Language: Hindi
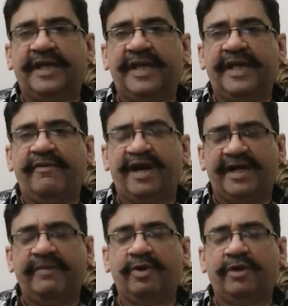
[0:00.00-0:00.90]
है
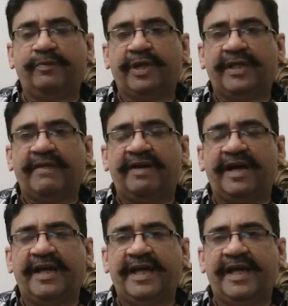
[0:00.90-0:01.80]
वाकई बहुत पुराना
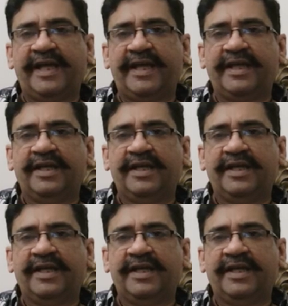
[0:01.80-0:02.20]
वाक़ है